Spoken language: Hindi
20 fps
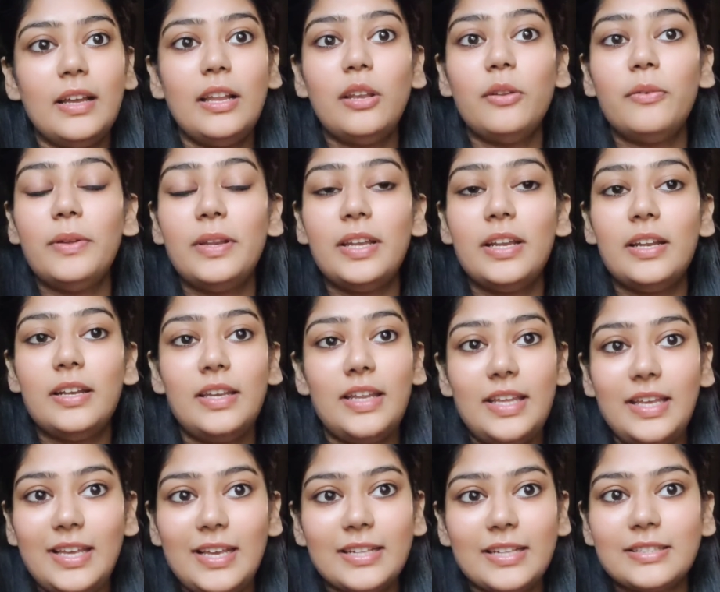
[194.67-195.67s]
एलोवेरा
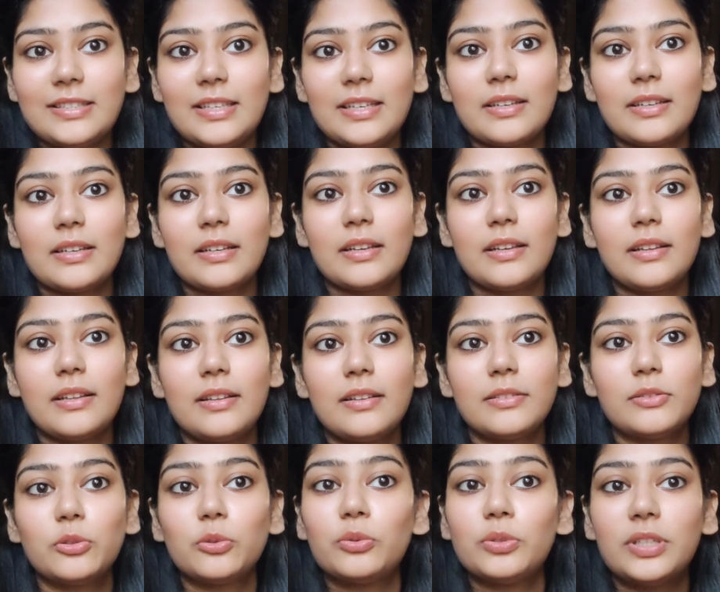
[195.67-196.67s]
नहीं ऐसे आ,
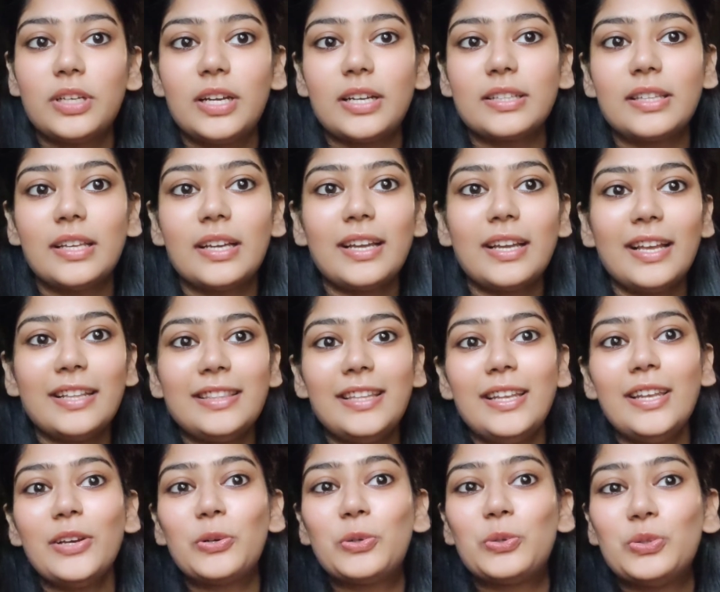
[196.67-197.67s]
सूट करता कहते
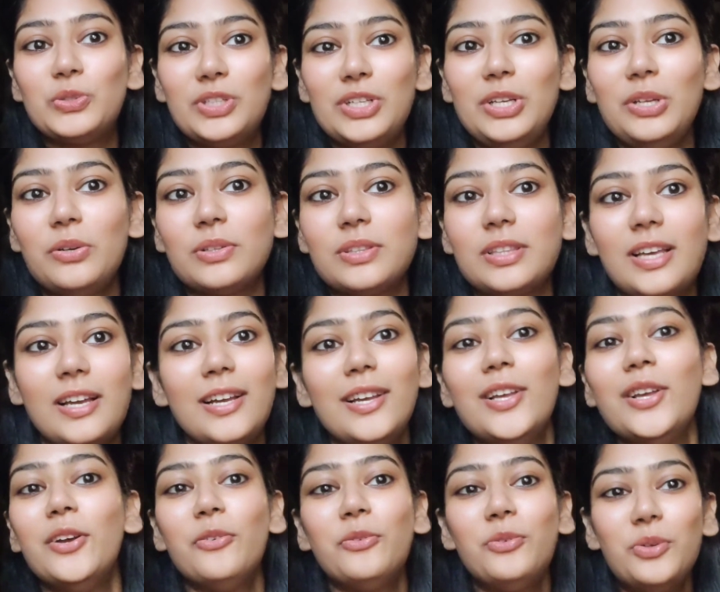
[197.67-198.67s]
हैं ना खुजली होता
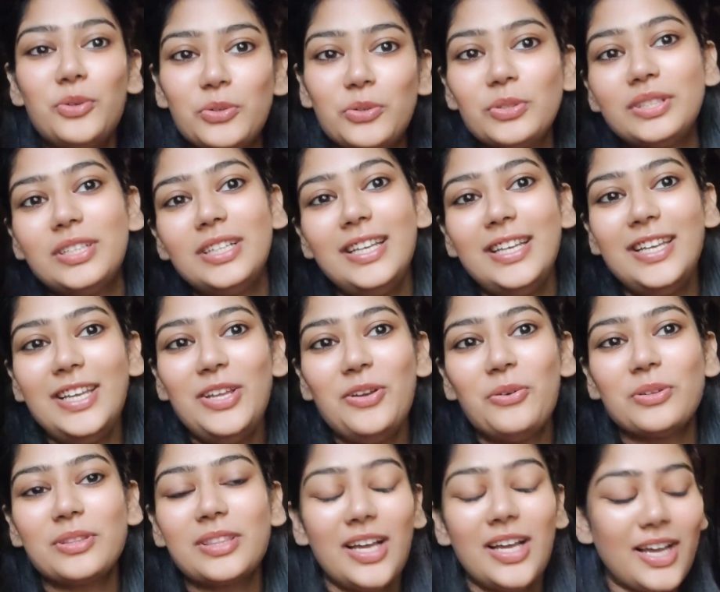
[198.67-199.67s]
वो खुजली नहीं
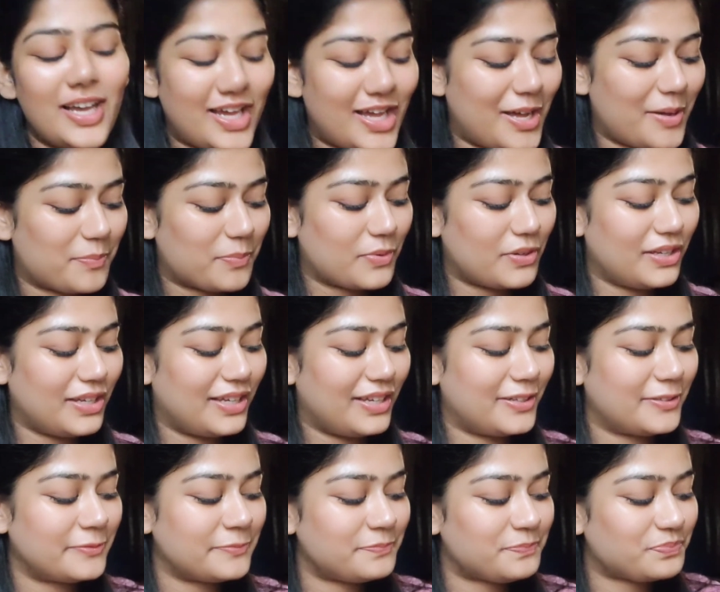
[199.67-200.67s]
होता आप
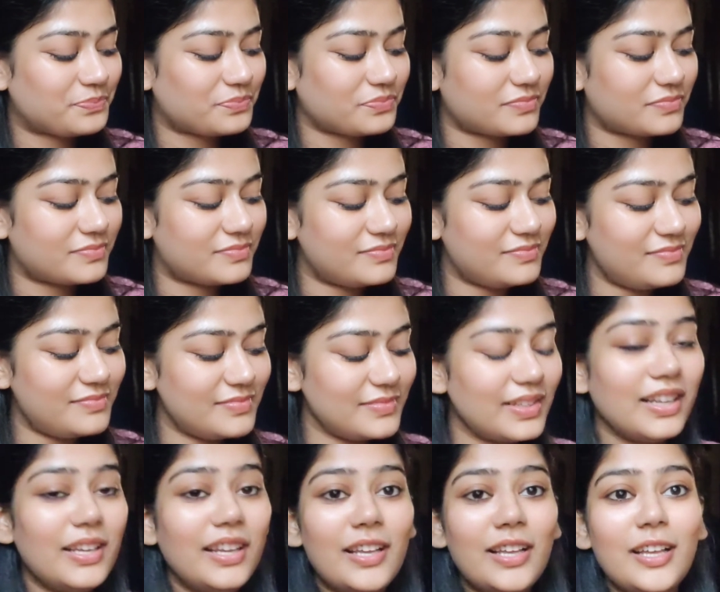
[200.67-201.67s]
आ,
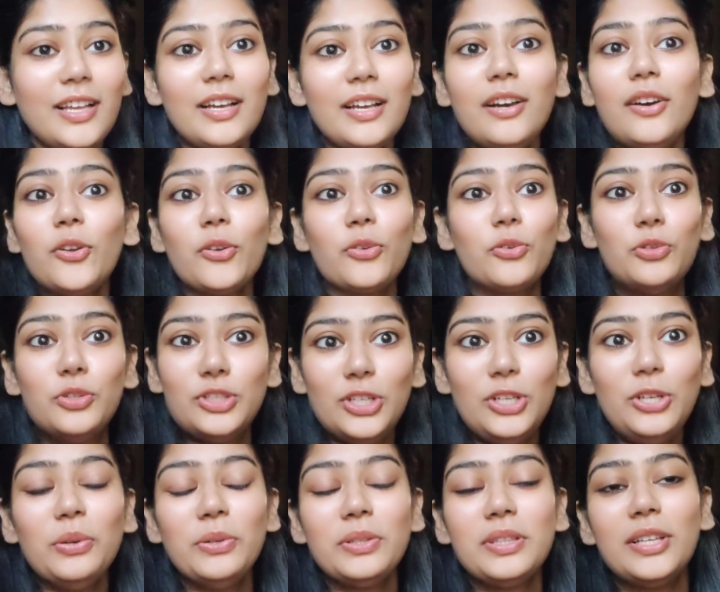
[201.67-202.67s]
और
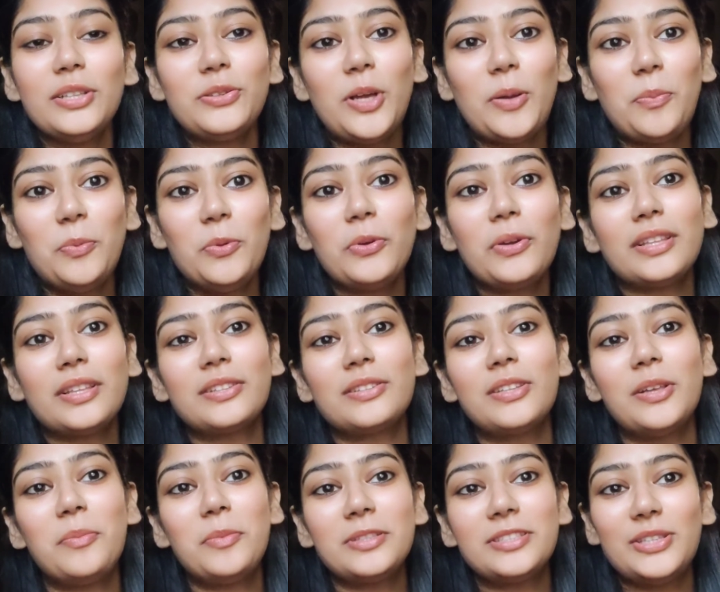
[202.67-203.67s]
खुजली होता है तो आप लोग
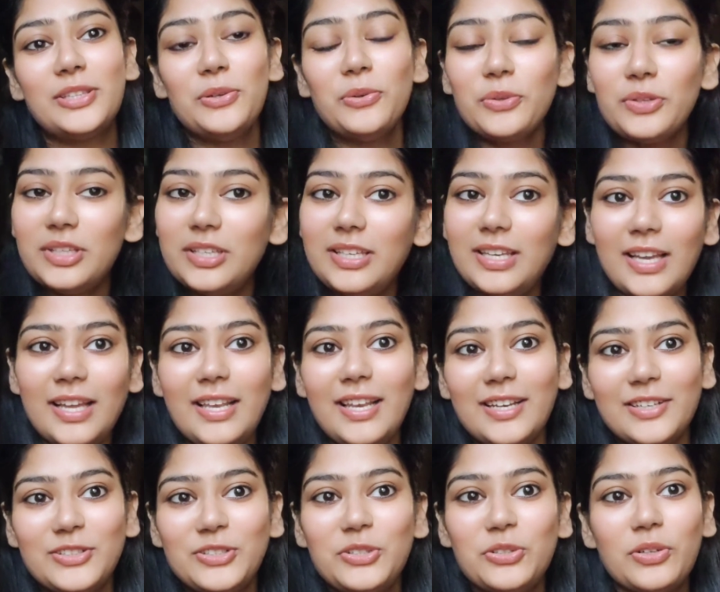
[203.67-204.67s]
समझते हो कि
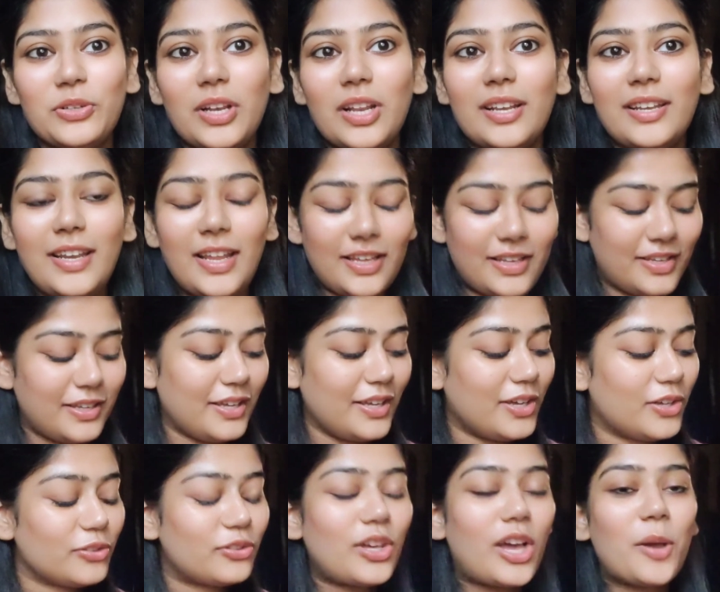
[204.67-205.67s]
एलर्जी हो रहा है नहीं
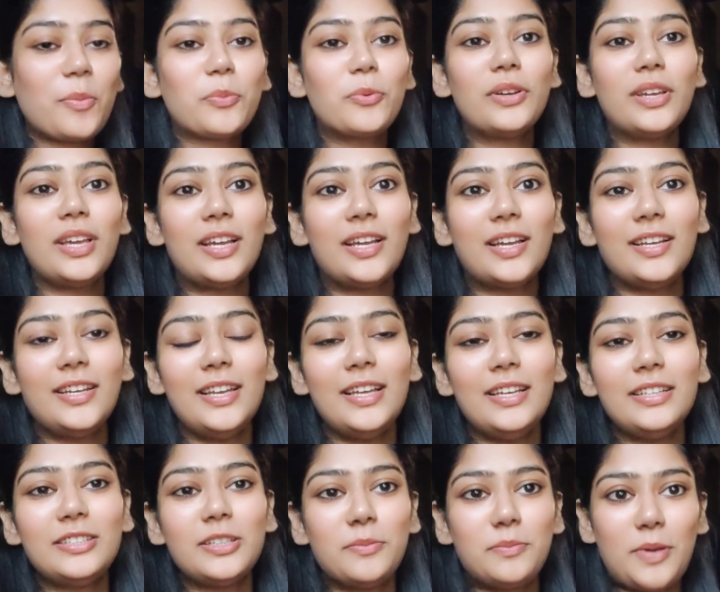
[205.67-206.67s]
तो आपको क्या करना
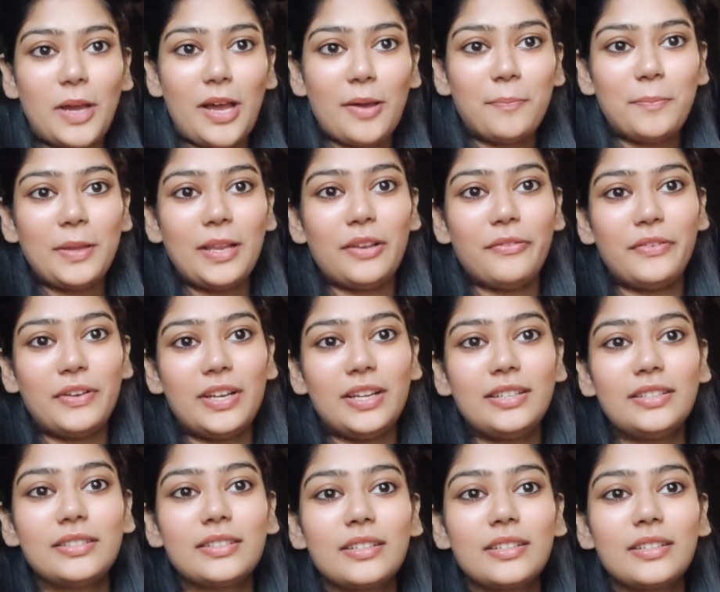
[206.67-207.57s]
है जब आप एलोवेरा